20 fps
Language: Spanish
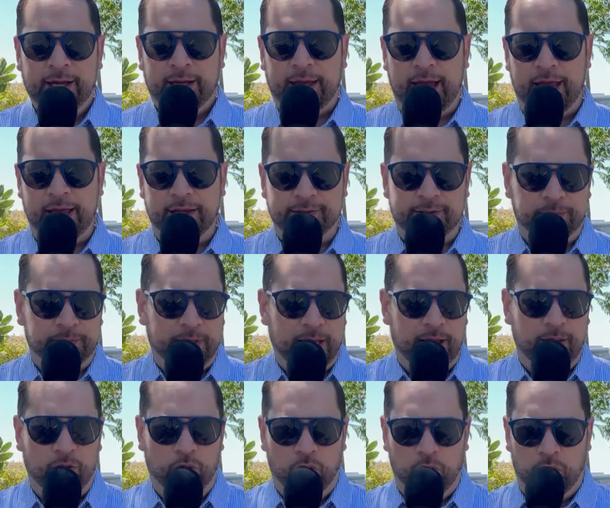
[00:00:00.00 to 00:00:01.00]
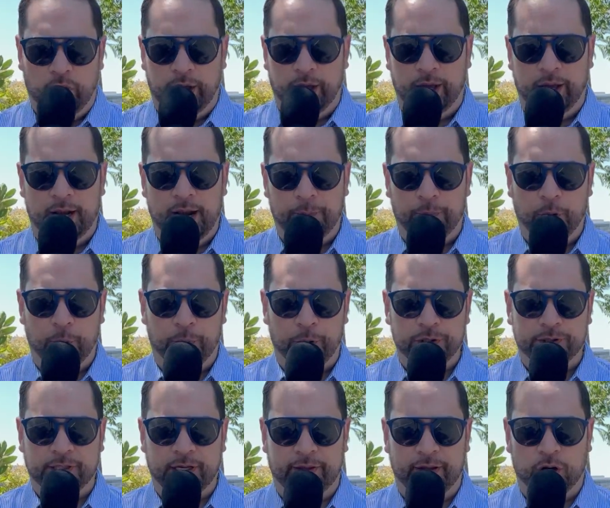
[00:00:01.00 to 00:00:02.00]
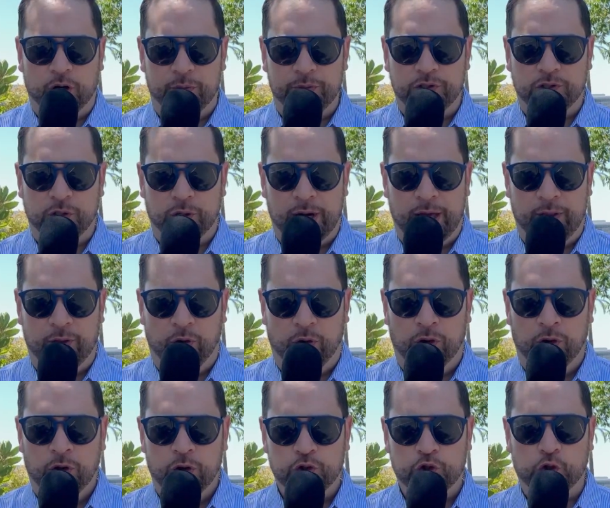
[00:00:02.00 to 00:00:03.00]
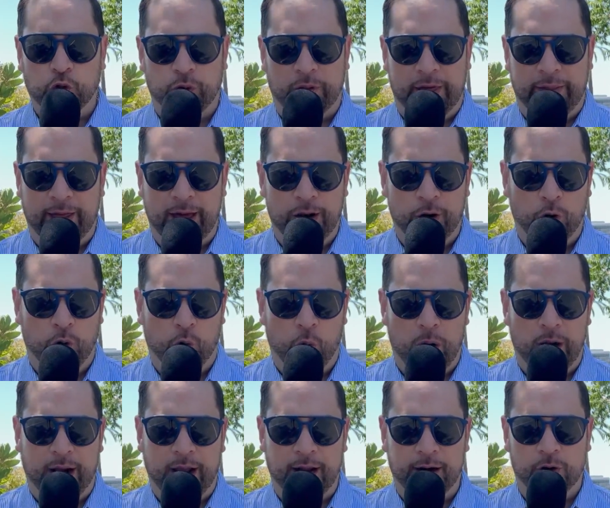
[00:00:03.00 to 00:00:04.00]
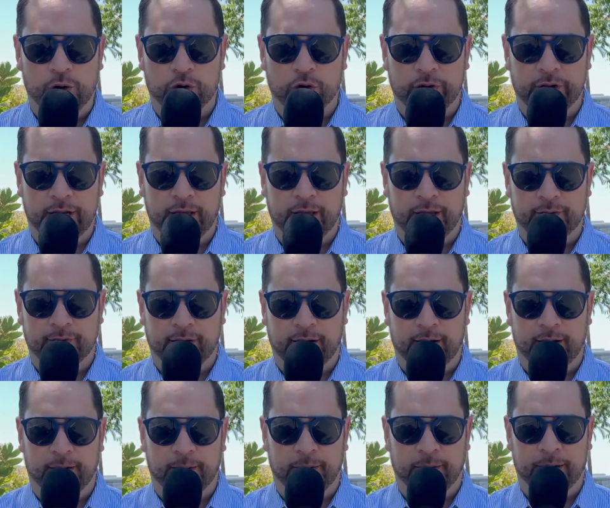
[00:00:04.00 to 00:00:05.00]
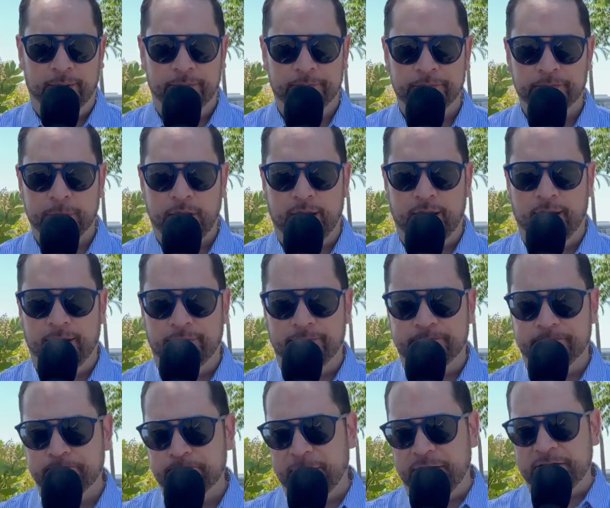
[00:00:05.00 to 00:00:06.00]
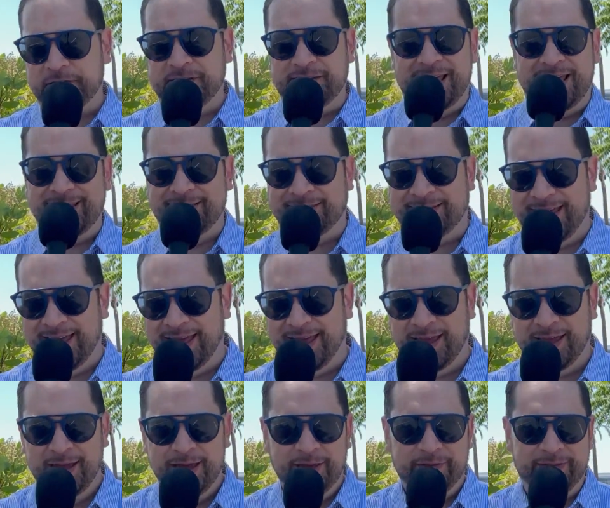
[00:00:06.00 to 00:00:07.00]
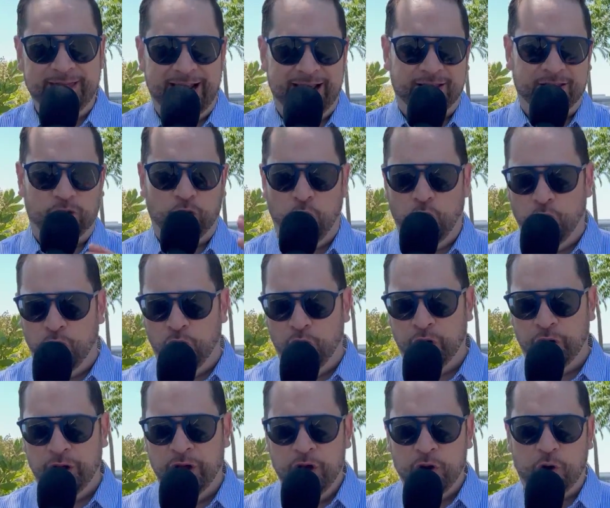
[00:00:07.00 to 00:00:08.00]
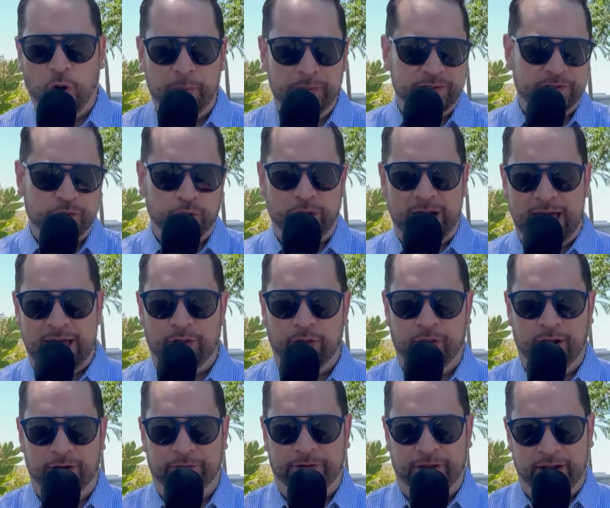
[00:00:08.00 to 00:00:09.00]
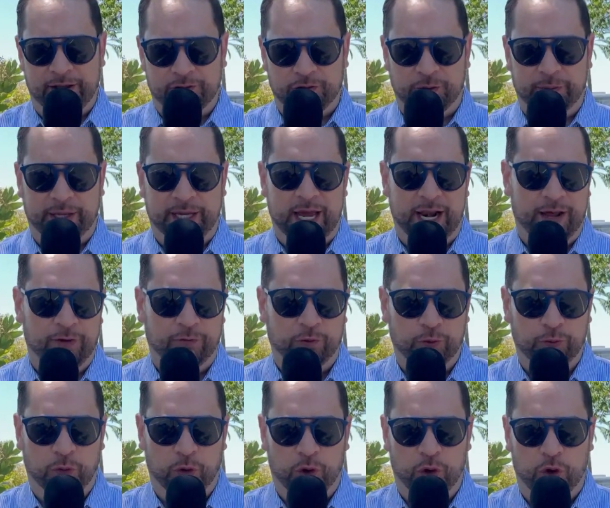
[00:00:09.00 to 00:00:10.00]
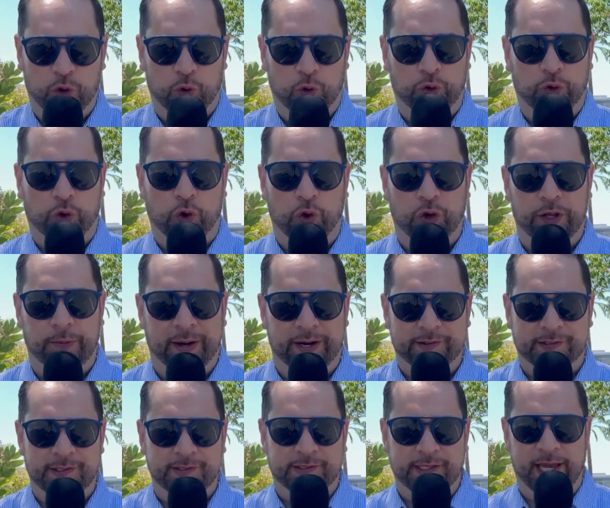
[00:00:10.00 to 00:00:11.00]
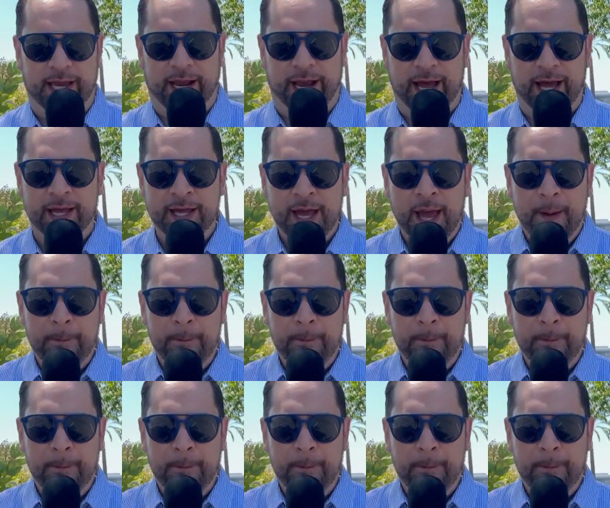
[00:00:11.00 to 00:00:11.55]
que haya aceptado eh, la propuesta del comisionado ciudadano Juan Carlos Rodríguez, del eh, presidente, director, comisionado de la Federación Mexicana de Fútbol, junto con Ibar Cisniega.